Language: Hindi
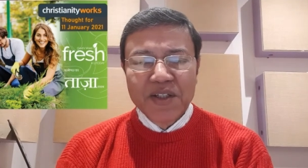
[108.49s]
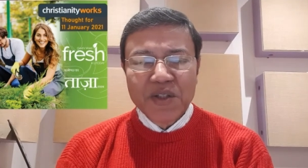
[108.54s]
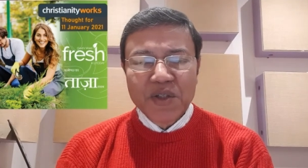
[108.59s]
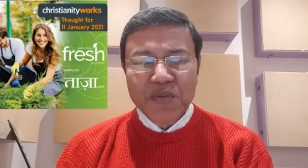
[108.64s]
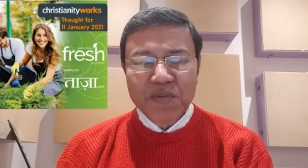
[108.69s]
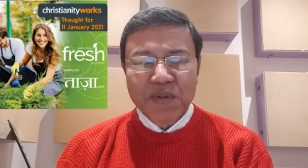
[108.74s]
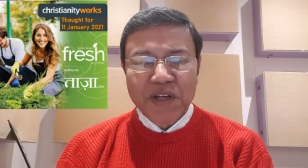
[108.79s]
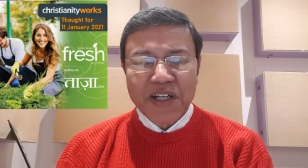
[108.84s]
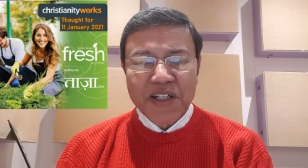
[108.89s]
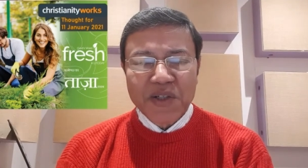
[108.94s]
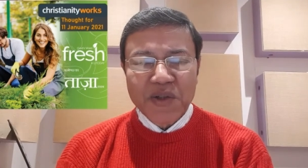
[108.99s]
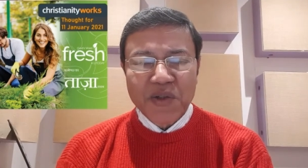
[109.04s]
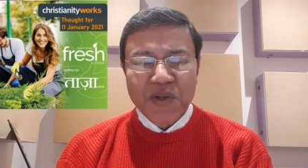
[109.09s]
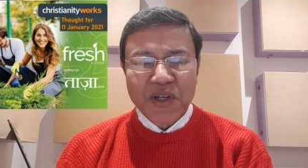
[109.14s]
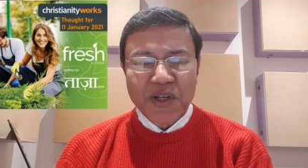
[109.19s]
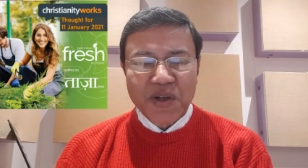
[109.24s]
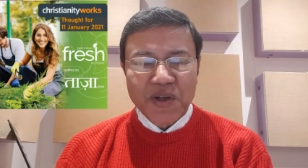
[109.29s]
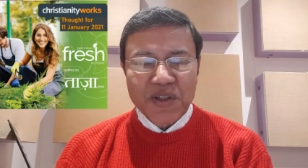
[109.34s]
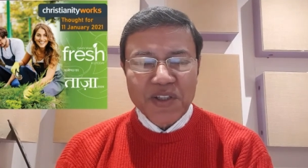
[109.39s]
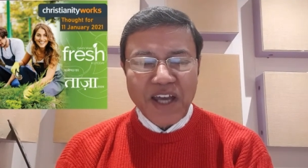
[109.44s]
तुम
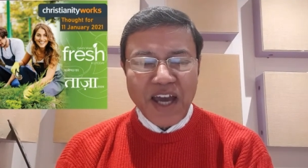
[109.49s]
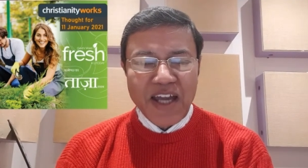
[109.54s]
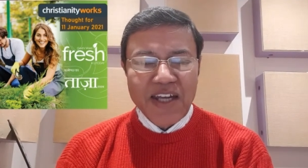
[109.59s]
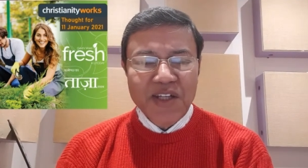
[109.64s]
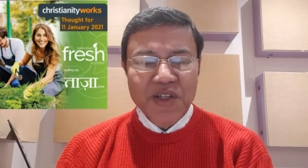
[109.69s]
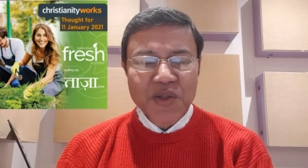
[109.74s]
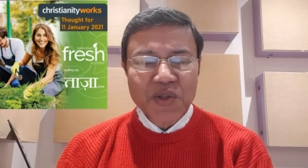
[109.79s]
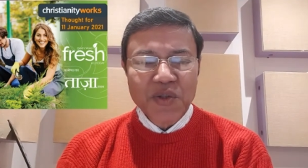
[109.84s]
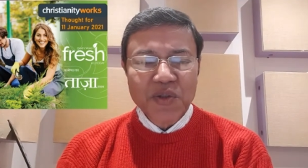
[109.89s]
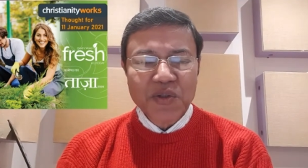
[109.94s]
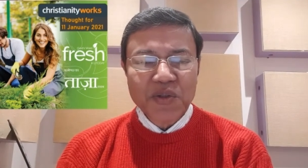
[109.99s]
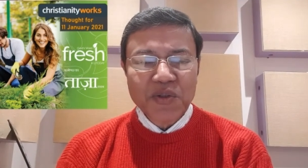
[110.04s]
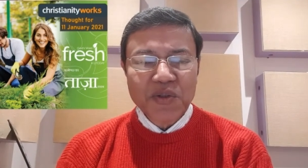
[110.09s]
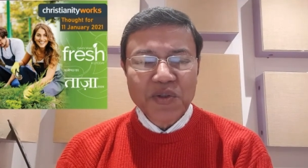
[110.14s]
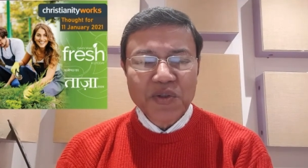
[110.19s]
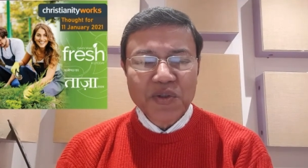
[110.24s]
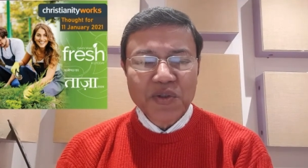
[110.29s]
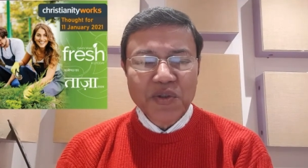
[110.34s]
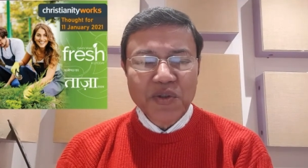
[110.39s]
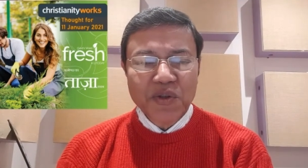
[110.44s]
कटोरे और थाली को
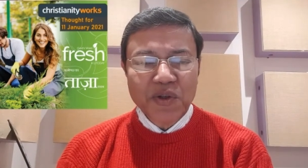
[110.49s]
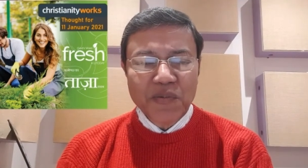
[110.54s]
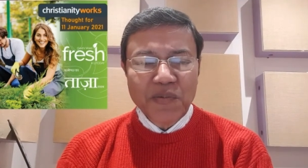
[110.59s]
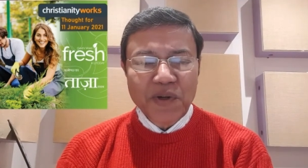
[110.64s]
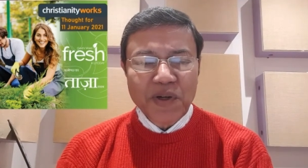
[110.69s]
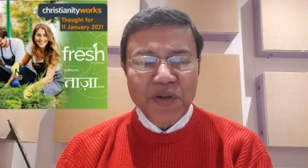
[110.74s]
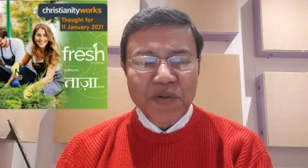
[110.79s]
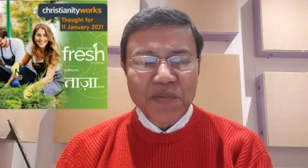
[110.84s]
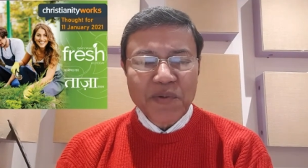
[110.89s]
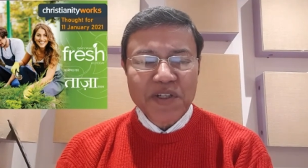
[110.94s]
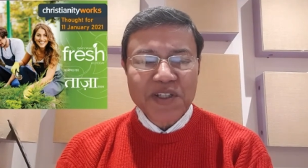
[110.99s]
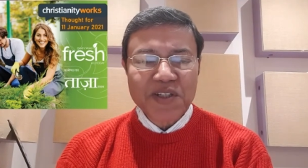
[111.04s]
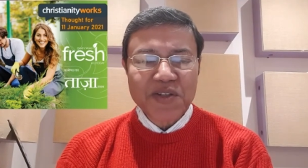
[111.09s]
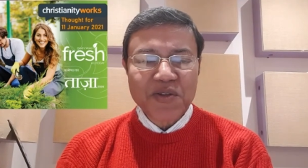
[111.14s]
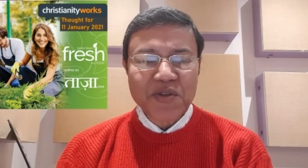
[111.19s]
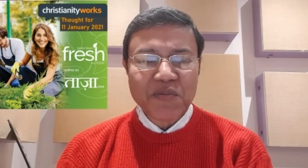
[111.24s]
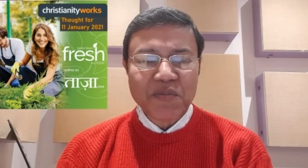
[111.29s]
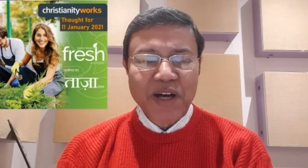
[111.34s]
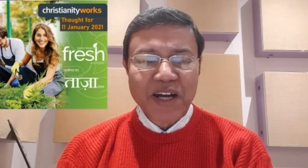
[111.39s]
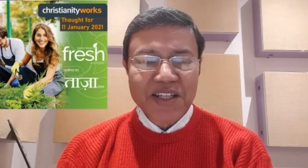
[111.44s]
ऊपर ऊपर से
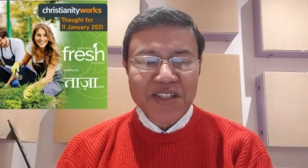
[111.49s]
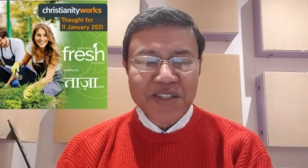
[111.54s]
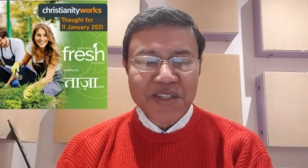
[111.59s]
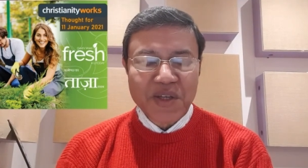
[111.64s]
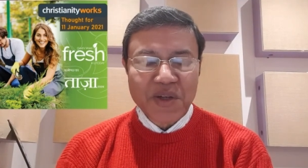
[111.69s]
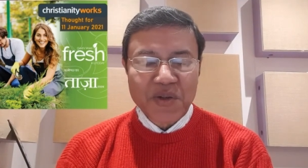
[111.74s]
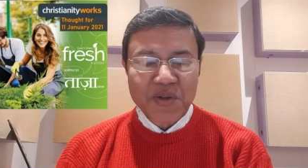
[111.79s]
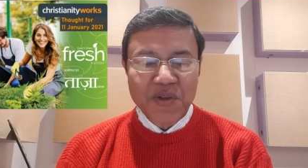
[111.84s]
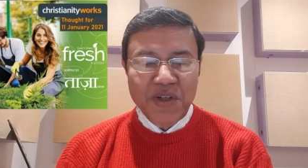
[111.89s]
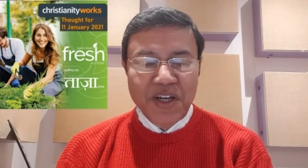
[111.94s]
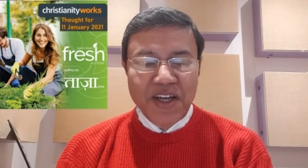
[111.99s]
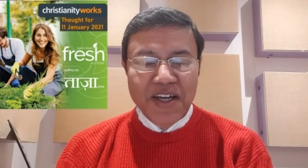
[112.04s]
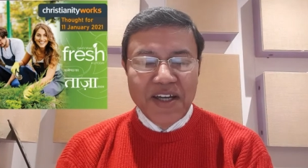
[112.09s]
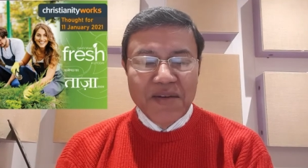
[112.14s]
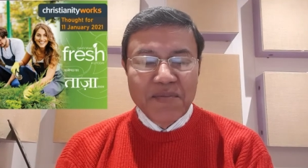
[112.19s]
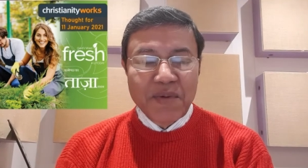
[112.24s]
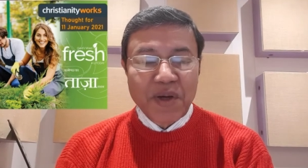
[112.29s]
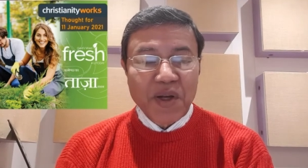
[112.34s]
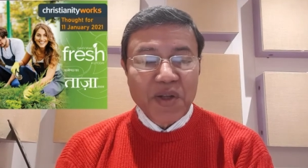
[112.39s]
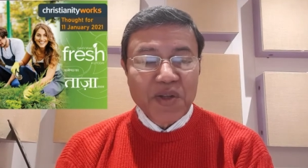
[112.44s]
तो मांझते हो
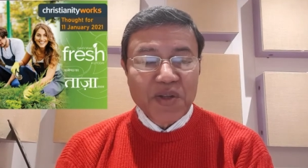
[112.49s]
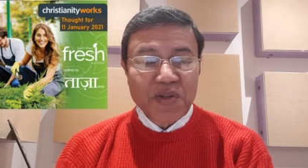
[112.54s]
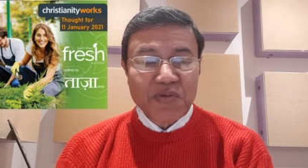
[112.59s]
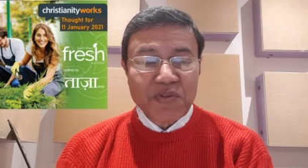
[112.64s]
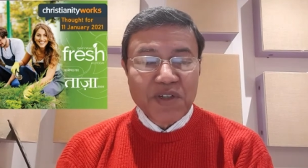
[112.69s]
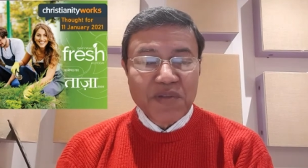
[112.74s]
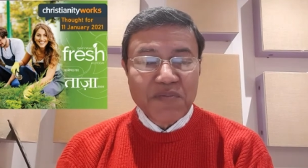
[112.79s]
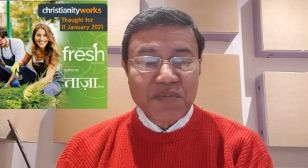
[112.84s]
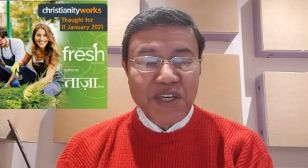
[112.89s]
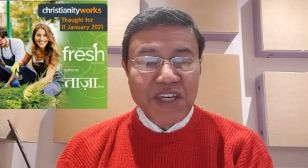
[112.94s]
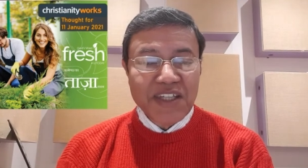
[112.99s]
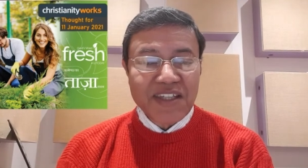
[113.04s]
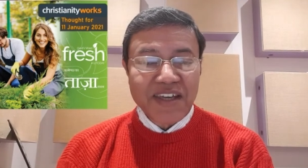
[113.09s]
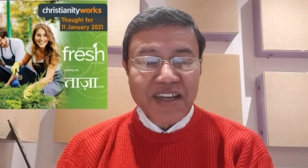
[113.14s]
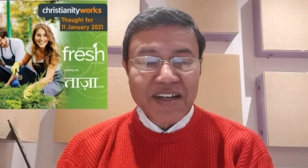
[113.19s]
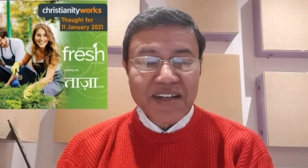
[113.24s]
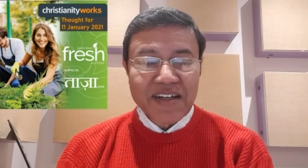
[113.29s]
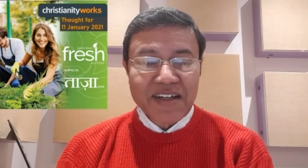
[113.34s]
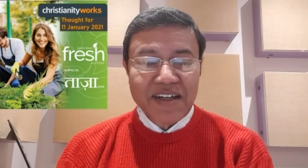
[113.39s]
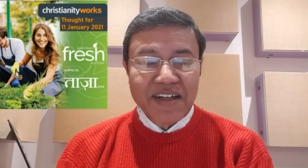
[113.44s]
परंतु वे
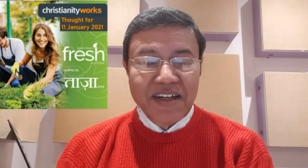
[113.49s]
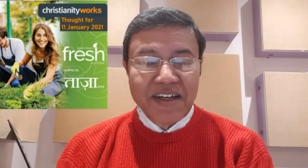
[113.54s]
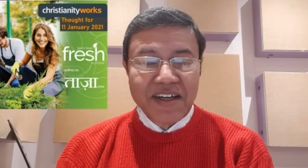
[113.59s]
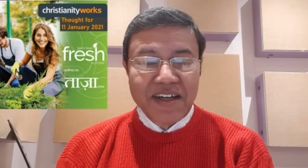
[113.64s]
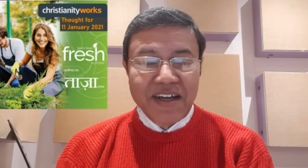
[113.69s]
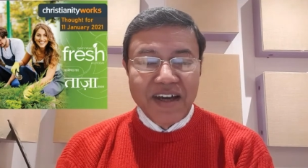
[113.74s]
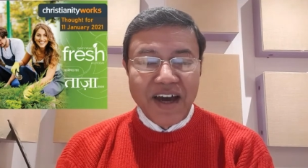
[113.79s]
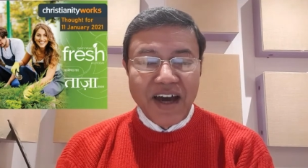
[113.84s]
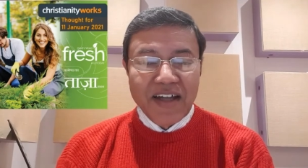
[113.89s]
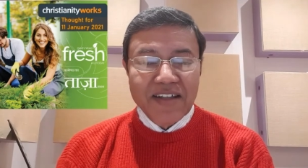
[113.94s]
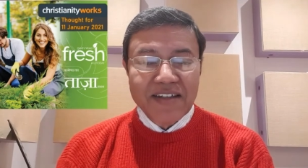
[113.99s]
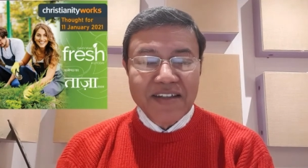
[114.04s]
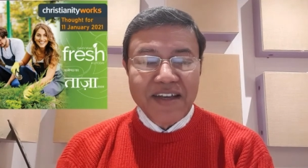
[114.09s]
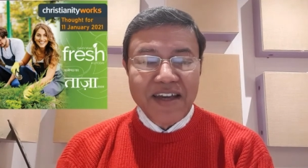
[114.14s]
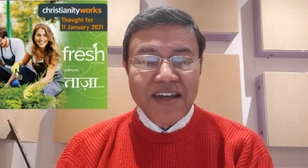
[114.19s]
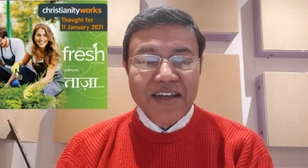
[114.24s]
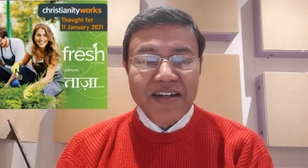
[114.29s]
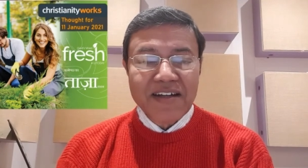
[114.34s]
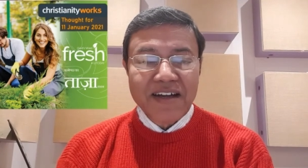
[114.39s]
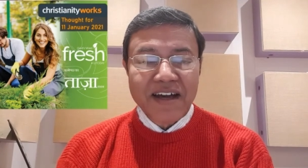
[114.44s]
भीतर
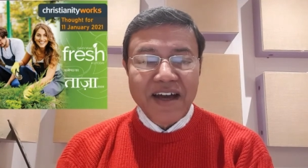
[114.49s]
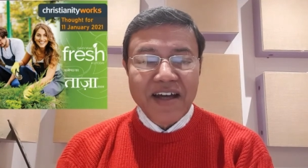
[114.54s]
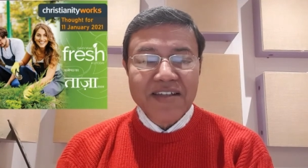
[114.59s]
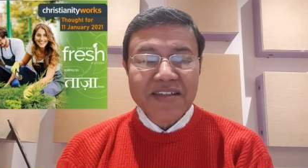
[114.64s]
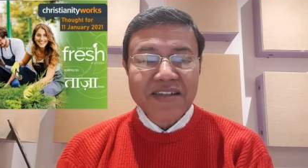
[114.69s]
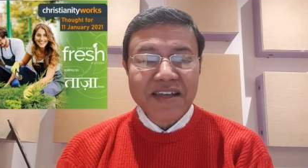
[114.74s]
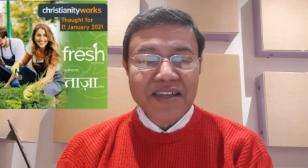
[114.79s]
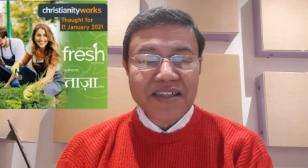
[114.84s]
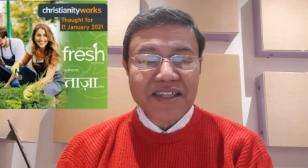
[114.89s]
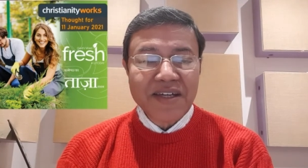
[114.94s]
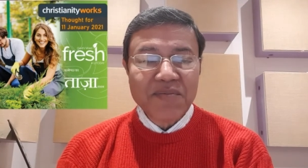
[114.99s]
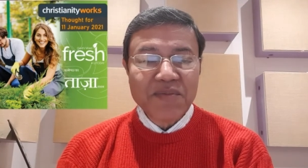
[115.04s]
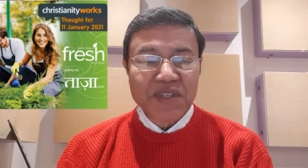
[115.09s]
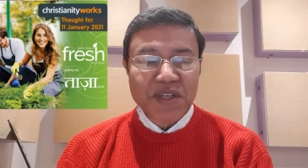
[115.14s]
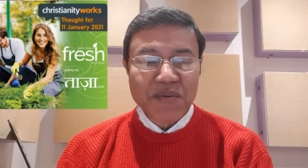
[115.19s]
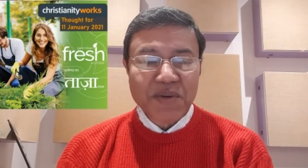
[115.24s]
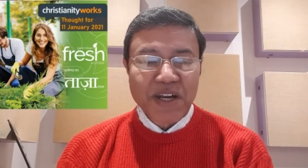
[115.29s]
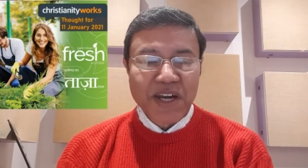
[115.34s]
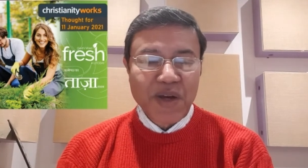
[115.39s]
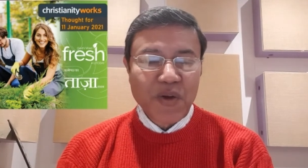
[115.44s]
अंधेर असंयम
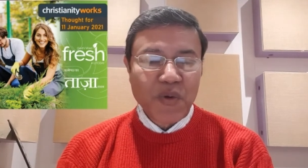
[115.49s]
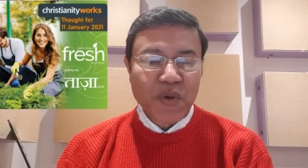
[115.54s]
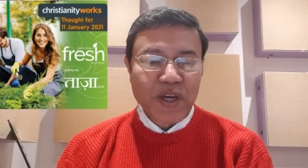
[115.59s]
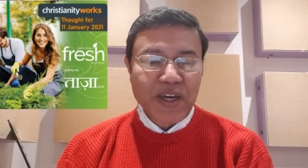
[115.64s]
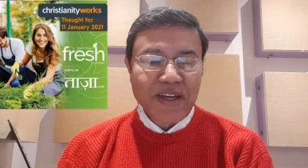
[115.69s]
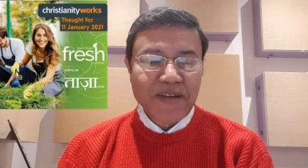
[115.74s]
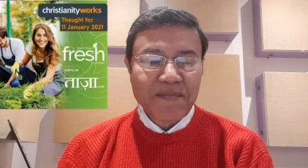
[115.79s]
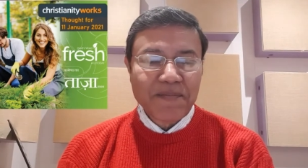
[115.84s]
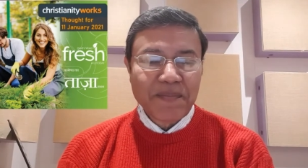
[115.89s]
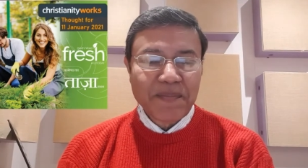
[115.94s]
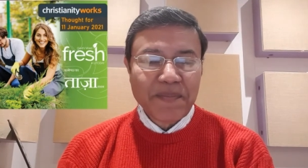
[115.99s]
से भरे हुए हैं